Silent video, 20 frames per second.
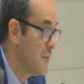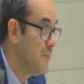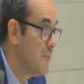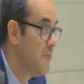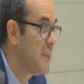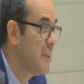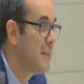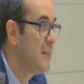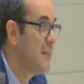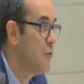In
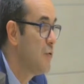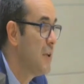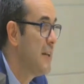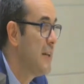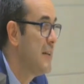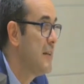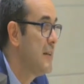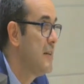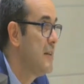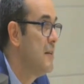
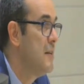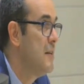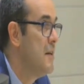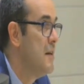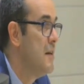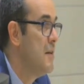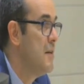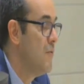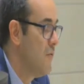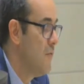particolare
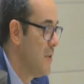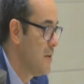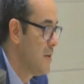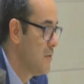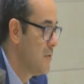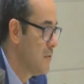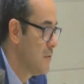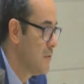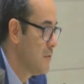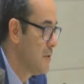
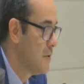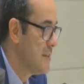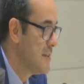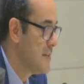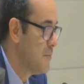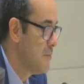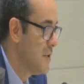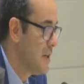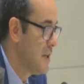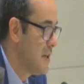vengono
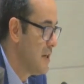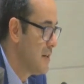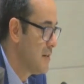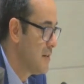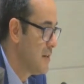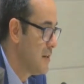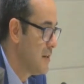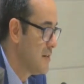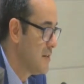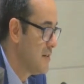
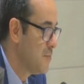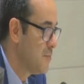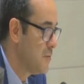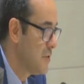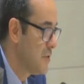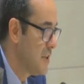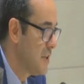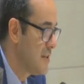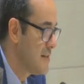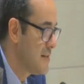esaminate la
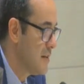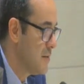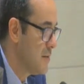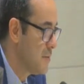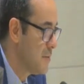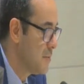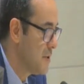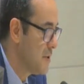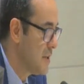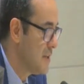rispondenza alle
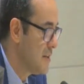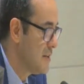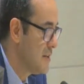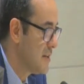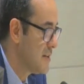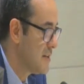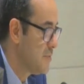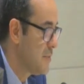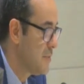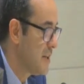proprietà di
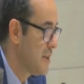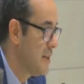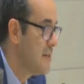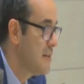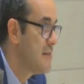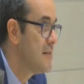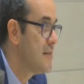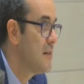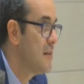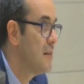
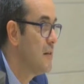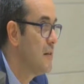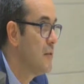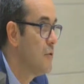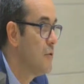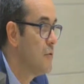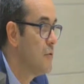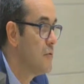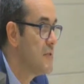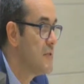
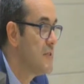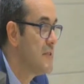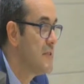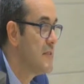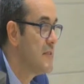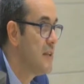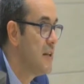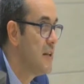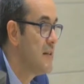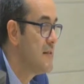trasparenza,
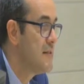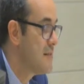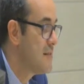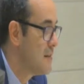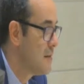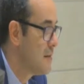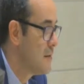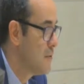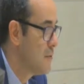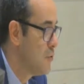consistenza,